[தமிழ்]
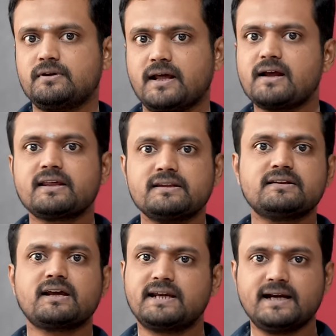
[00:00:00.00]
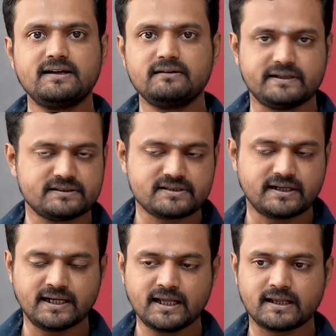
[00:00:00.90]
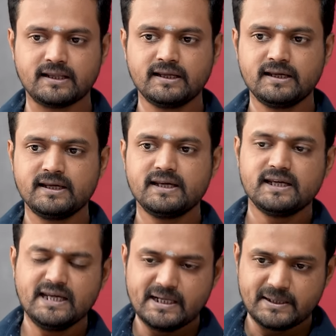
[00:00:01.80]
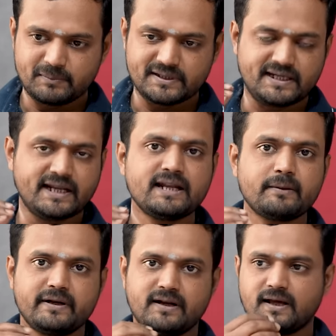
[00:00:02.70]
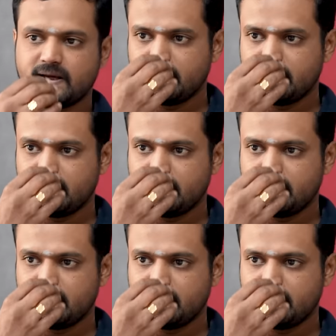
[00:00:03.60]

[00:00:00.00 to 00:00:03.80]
சொல்லலை ஆனால் இதுதான் கேள்வி சரிங்களா இப்போ இதில் என்ன அப்படின்னா